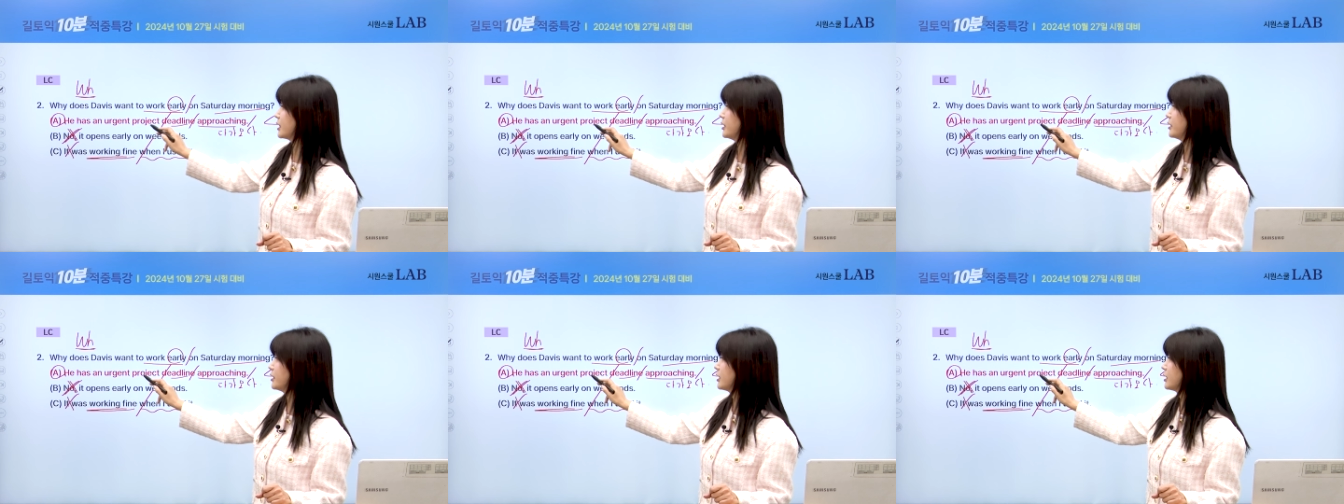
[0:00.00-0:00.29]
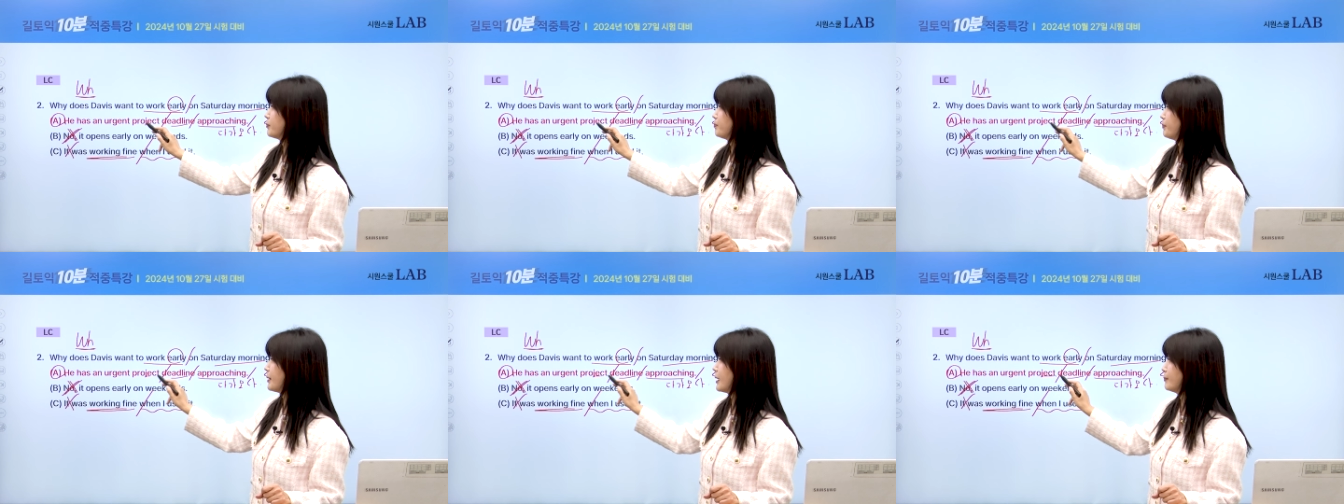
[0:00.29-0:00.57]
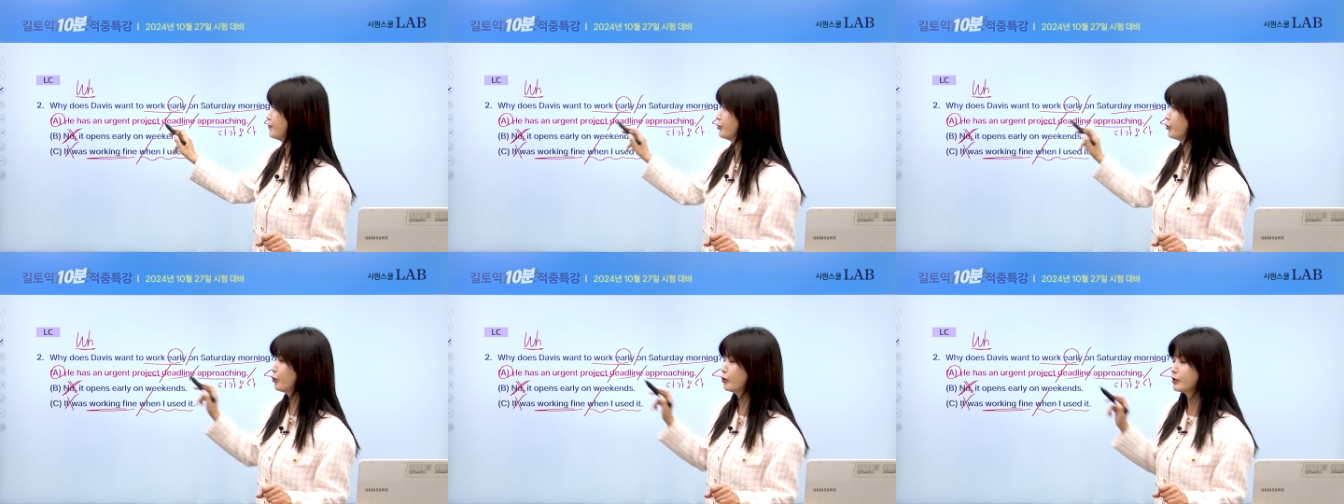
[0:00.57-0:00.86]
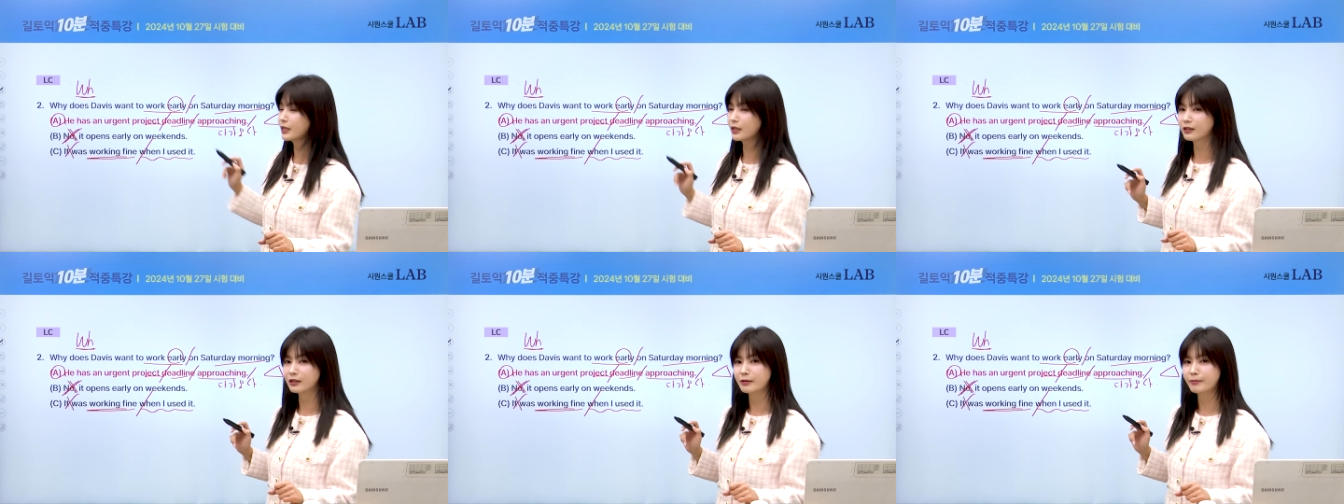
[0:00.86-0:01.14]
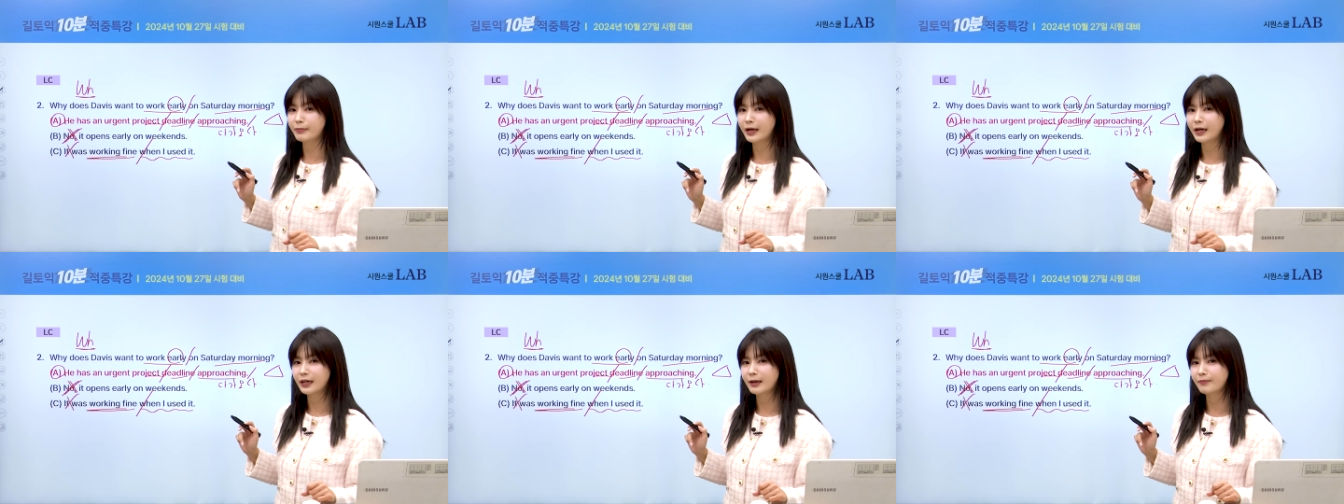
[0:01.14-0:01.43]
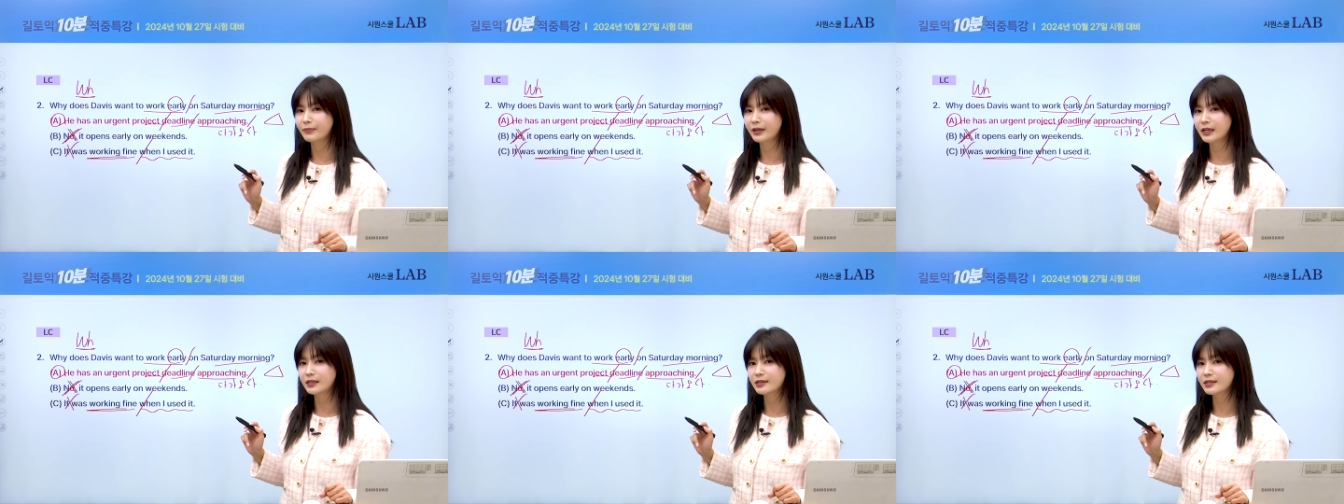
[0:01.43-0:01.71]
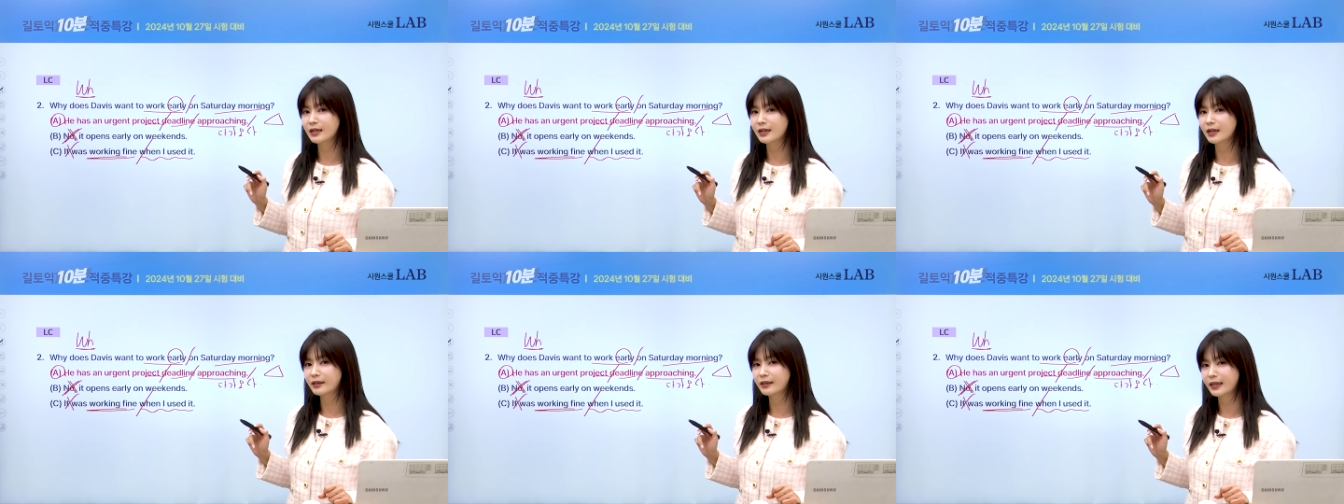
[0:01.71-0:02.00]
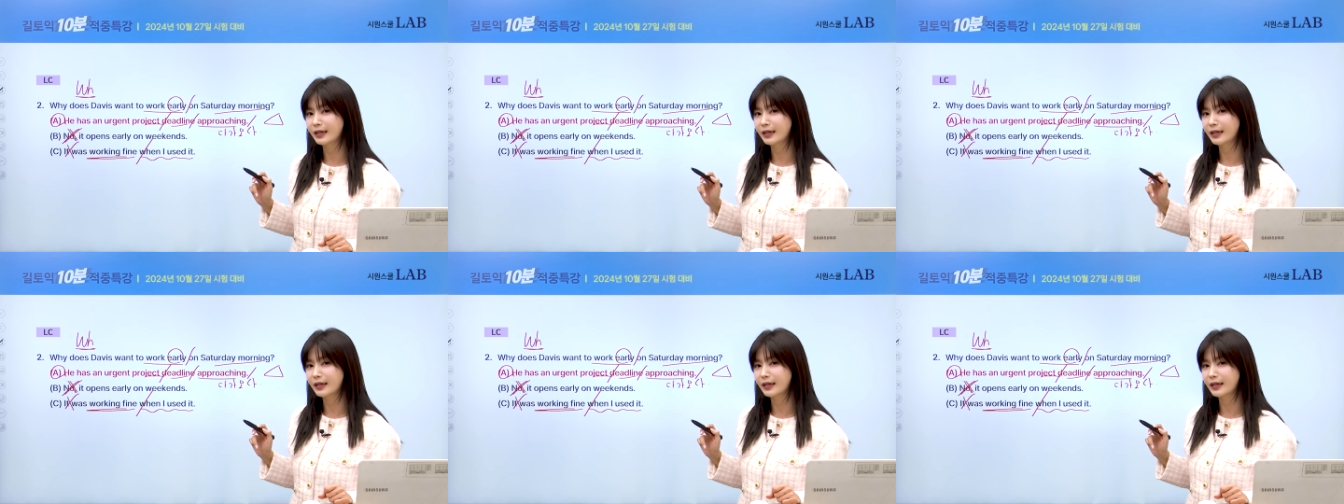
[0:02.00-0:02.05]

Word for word: 긴급한 프로젝트 마감 날짜가